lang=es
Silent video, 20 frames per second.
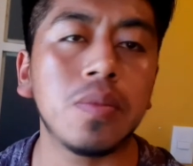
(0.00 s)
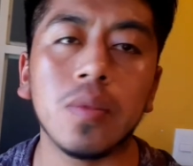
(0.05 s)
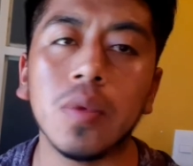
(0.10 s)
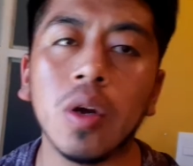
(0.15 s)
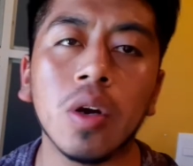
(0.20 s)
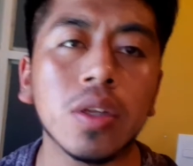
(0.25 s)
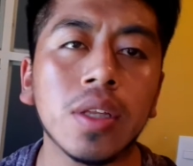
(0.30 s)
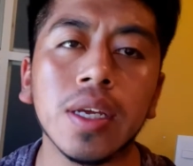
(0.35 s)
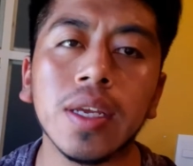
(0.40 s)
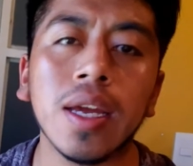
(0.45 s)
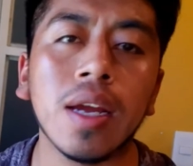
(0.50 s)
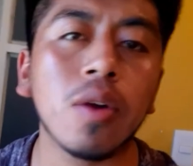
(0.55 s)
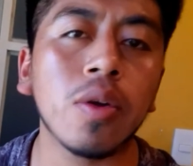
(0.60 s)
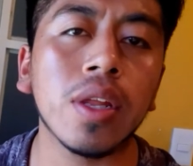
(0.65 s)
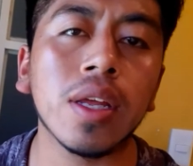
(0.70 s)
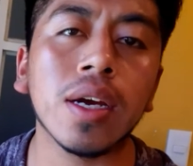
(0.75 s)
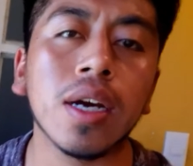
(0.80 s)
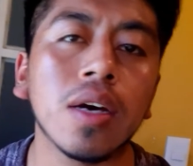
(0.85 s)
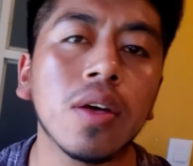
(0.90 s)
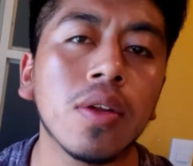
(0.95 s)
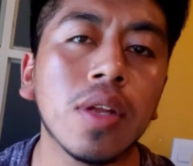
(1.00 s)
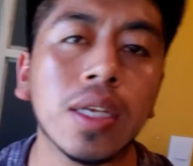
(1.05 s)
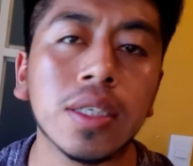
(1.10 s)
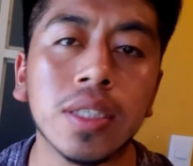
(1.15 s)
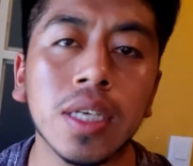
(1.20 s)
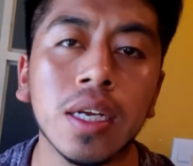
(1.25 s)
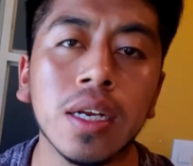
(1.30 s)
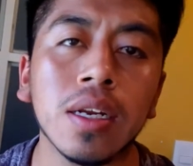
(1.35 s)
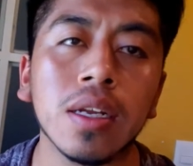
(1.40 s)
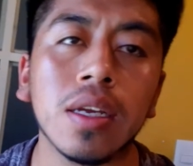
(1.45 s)
ahorita ya lo he dejado de
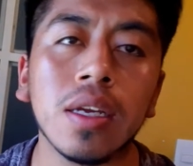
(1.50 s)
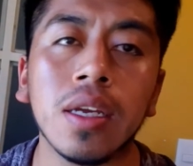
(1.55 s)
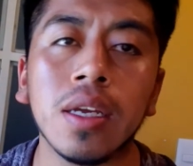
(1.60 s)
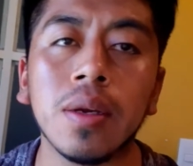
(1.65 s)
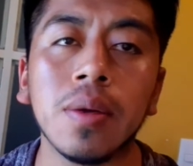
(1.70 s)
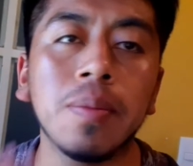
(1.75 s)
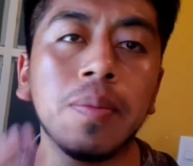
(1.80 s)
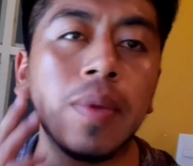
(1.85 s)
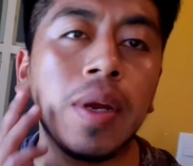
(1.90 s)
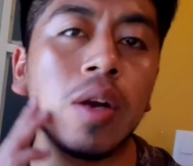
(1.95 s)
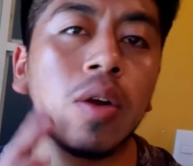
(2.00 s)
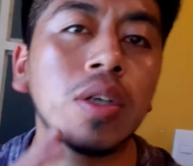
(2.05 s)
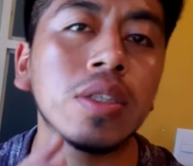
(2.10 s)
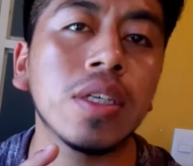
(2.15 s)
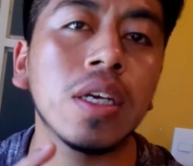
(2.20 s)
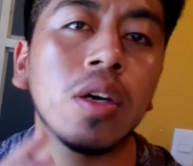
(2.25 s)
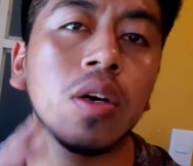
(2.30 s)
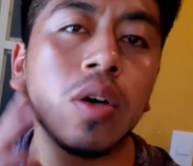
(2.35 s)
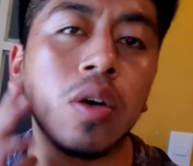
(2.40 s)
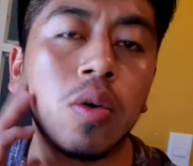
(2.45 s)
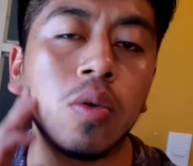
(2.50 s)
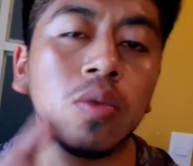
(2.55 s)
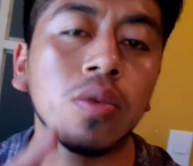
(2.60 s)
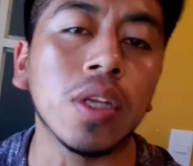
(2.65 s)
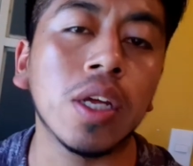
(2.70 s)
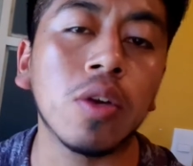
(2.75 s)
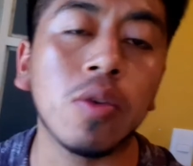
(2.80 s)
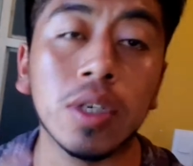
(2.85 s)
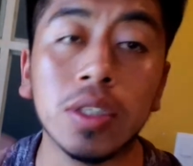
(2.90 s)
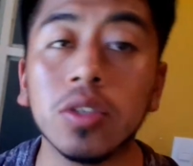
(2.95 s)
hacer y me lo he estado
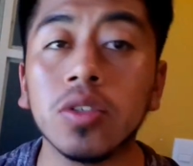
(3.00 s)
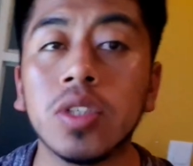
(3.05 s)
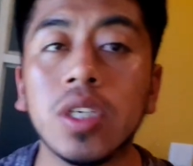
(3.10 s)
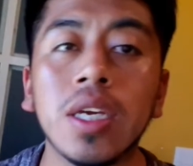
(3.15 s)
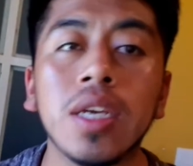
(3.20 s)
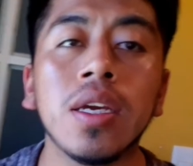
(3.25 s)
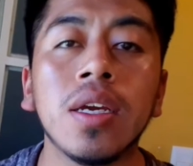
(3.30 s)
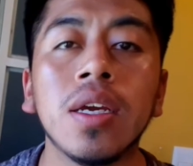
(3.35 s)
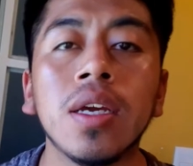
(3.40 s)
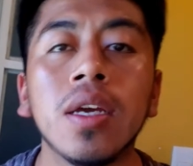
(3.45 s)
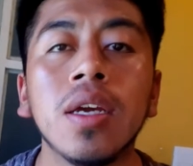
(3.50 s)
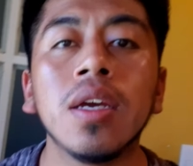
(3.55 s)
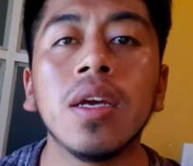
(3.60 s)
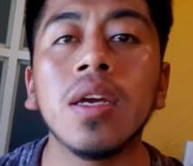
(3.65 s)
untando, eso sí,